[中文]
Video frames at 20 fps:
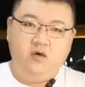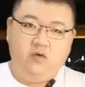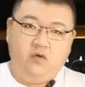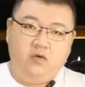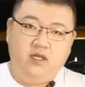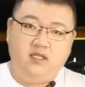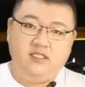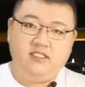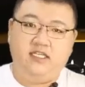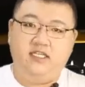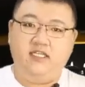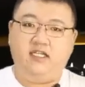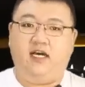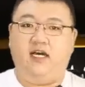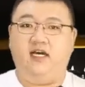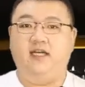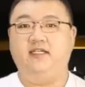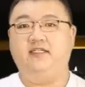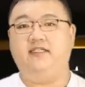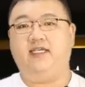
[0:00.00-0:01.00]
洪亮吉
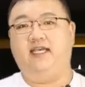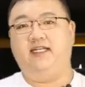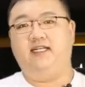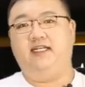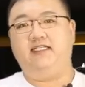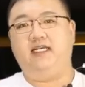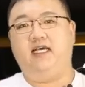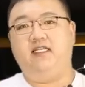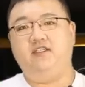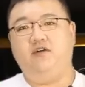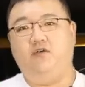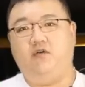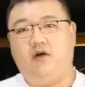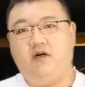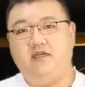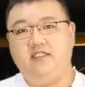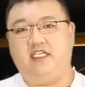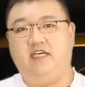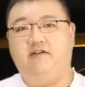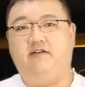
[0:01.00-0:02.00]
呢，给这嘉庆
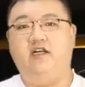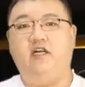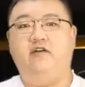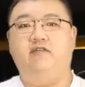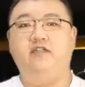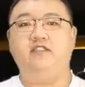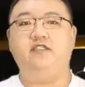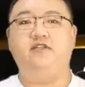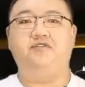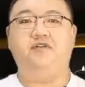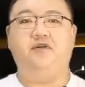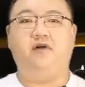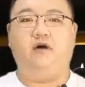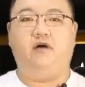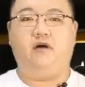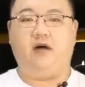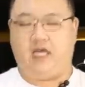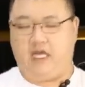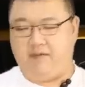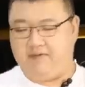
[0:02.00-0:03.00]
皇上写完这封信之
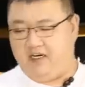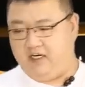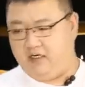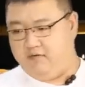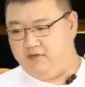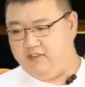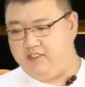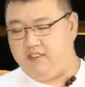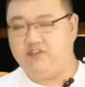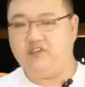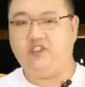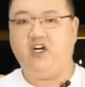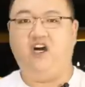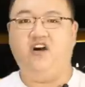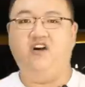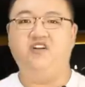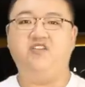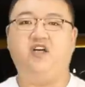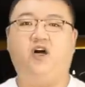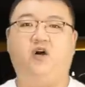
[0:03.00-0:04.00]
后，还把这封信
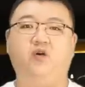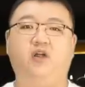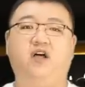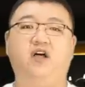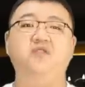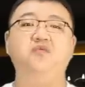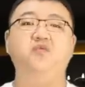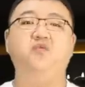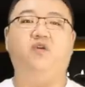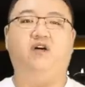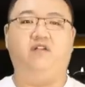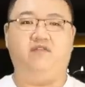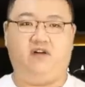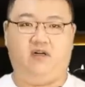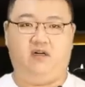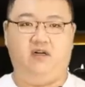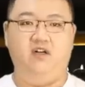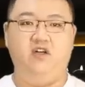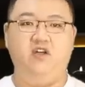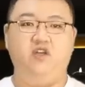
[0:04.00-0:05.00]
誊抄了 n 多
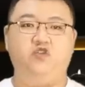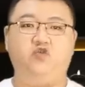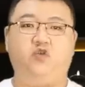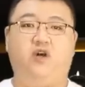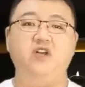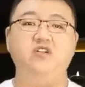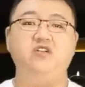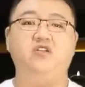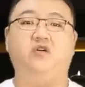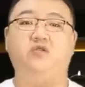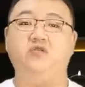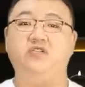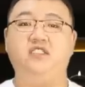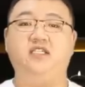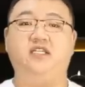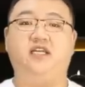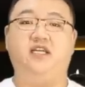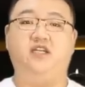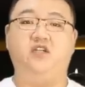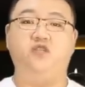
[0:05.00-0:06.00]
份，转手
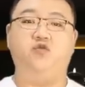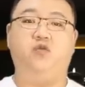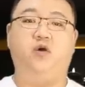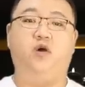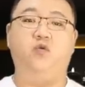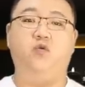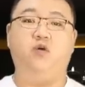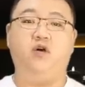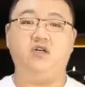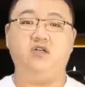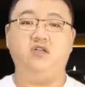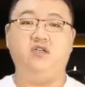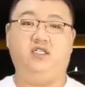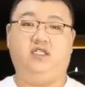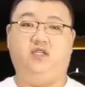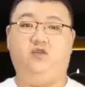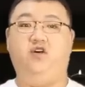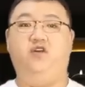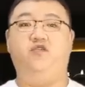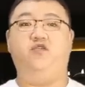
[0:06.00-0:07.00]
寄给了全国各
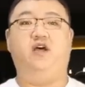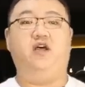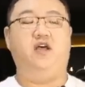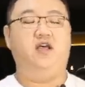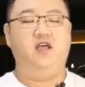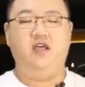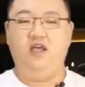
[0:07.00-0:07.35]
地官员，